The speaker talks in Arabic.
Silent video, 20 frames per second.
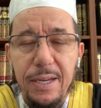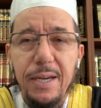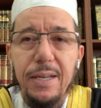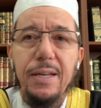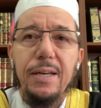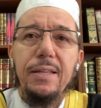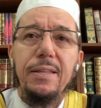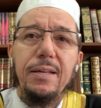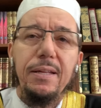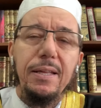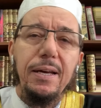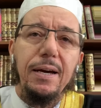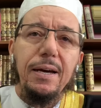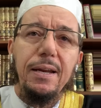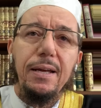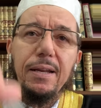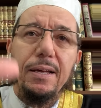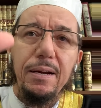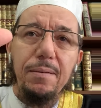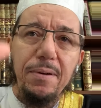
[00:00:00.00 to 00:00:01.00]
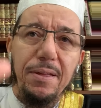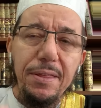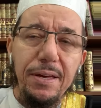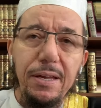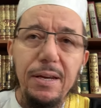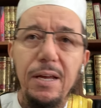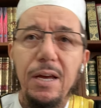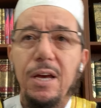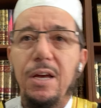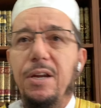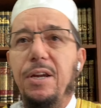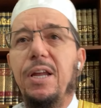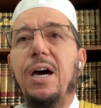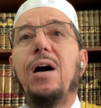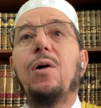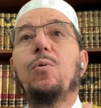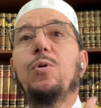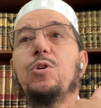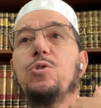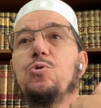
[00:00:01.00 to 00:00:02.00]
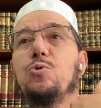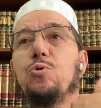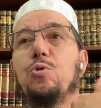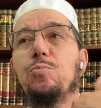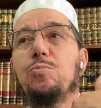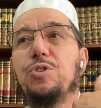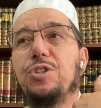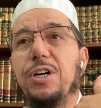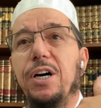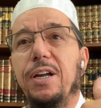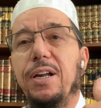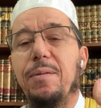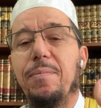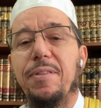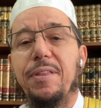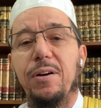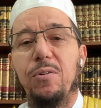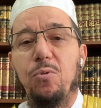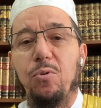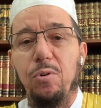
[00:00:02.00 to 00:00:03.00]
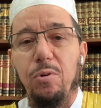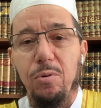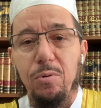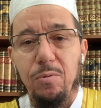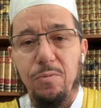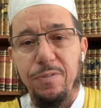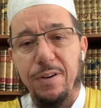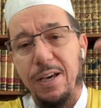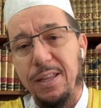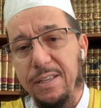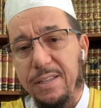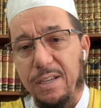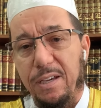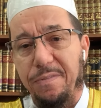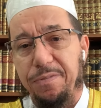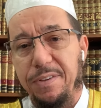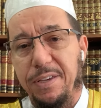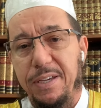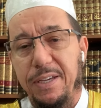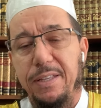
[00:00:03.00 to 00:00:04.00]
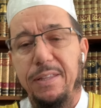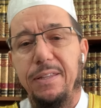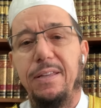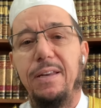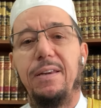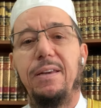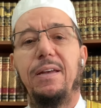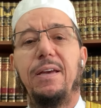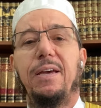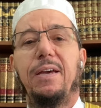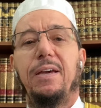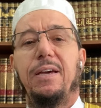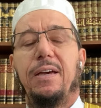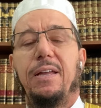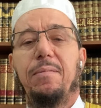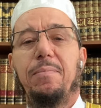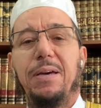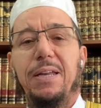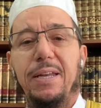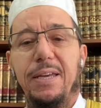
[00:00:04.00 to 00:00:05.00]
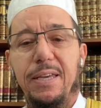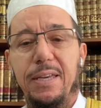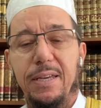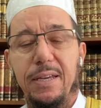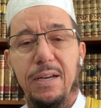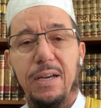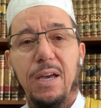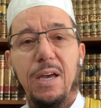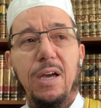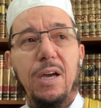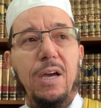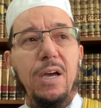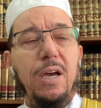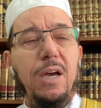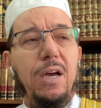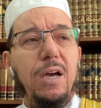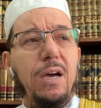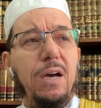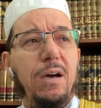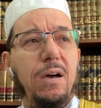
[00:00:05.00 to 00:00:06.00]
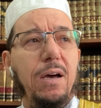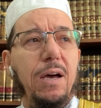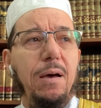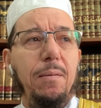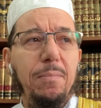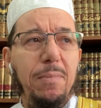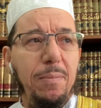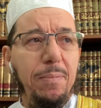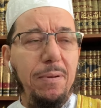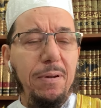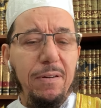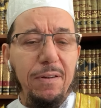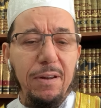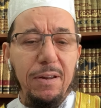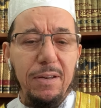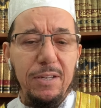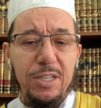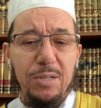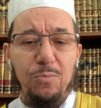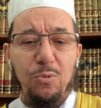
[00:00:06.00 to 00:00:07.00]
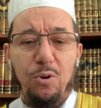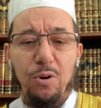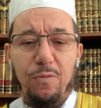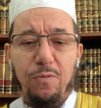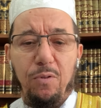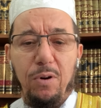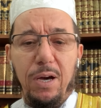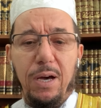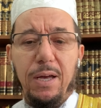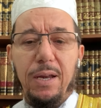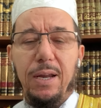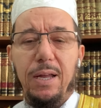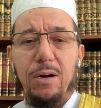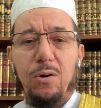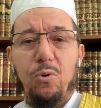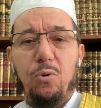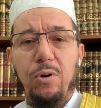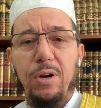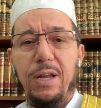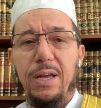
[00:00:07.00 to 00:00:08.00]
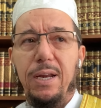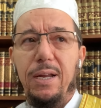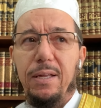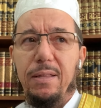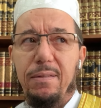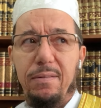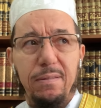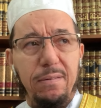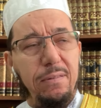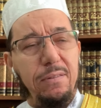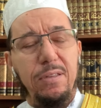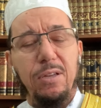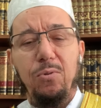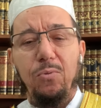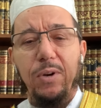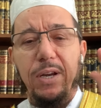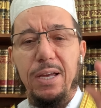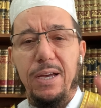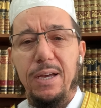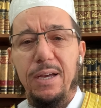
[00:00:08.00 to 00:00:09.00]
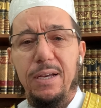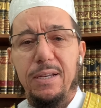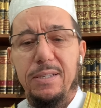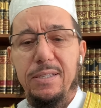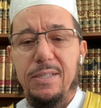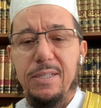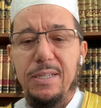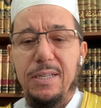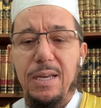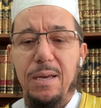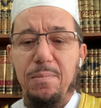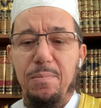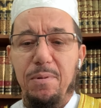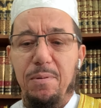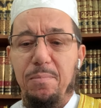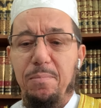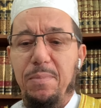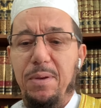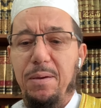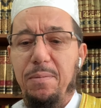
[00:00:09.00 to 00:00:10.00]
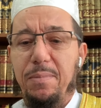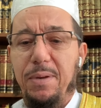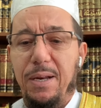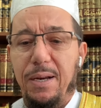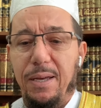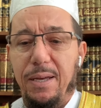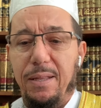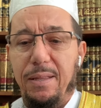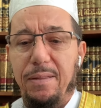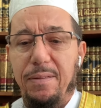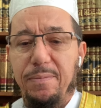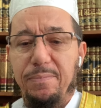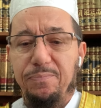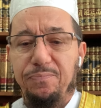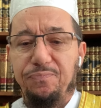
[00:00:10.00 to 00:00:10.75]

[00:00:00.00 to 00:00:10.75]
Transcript: يعني أنت داخل على رمضان ناوي تصوم شهر رمضان كله فهذه تكفيك عند المالكية آه، أما بالجمهور الفقهاء لا كل ليلة تنوي لها الصيام من الغد